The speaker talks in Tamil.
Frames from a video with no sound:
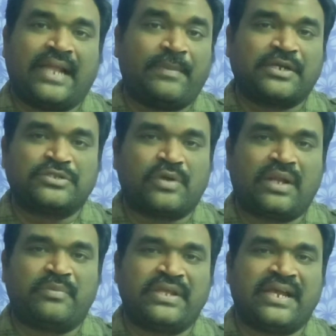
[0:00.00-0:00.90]
நமக்கு
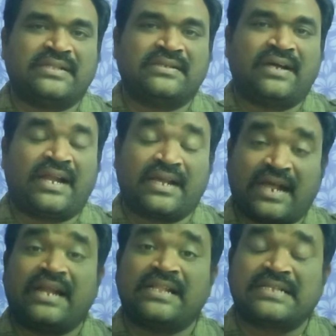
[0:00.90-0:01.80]
சொல்ல முடியாது ஆனால்
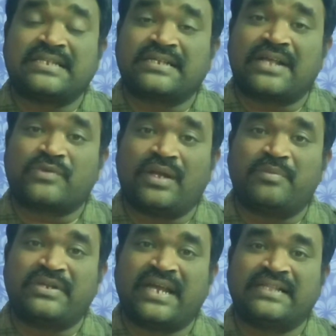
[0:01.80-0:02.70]
கண்ணதாசனுக்கா சொல்ல
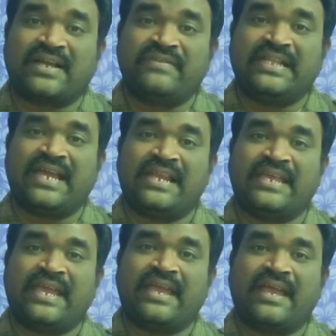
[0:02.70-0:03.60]
முடியாது
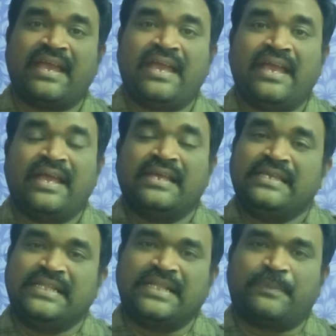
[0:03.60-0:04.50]
கவிதையாலேயே
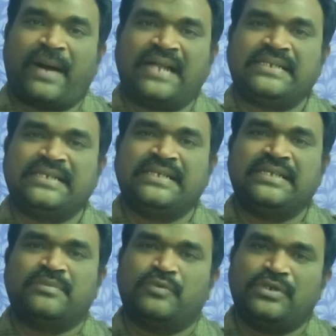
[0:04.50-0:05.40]
இந்த பாட்டு
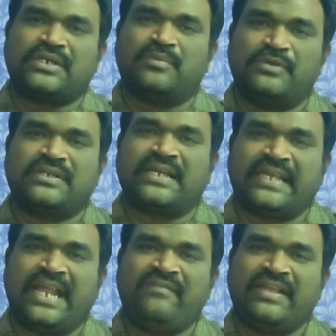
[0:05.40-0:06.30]
முழுக்க முழுக்க
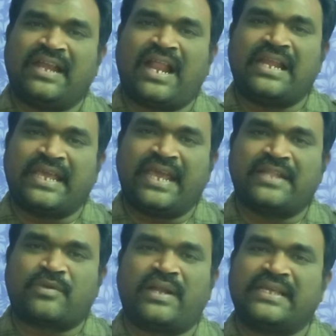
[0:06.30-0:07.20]
கேள்விகளாலேயே
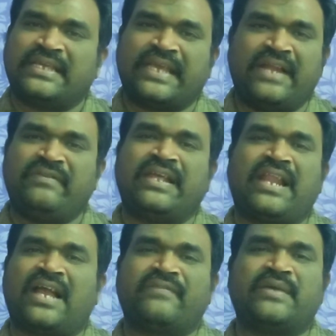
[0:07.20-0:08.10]
தொடங்கி
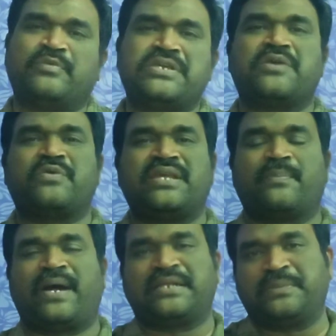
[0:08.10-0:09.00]
கேள்விகளாகவே
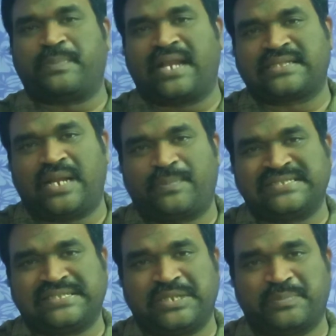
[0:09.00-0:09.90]
முடியக்கூடிய பாட்டு பார்த்தால்
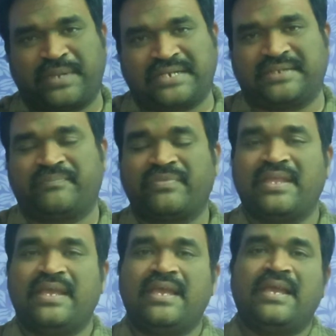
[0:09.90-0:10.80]
பசி தீரும் பாட்டு
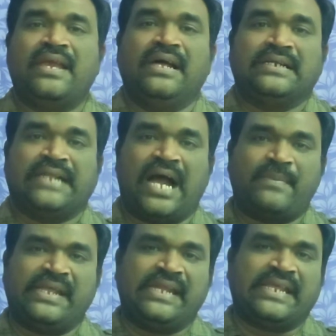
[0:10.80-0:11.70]

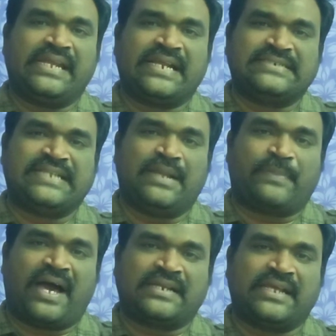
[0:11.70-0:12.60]
நாம் இன்னைக்கு
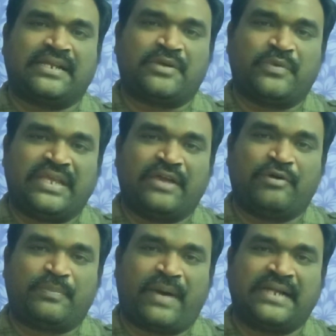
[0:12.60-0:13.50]
நிகழ்ச்சியில் பார்க்க இருக்கக்கூடிய
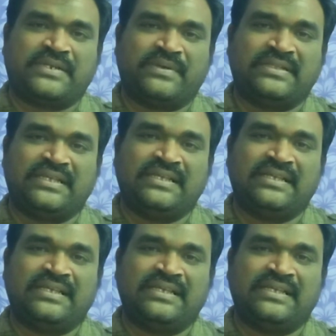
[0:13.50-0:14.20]
ஒரு பாட்டு வந்து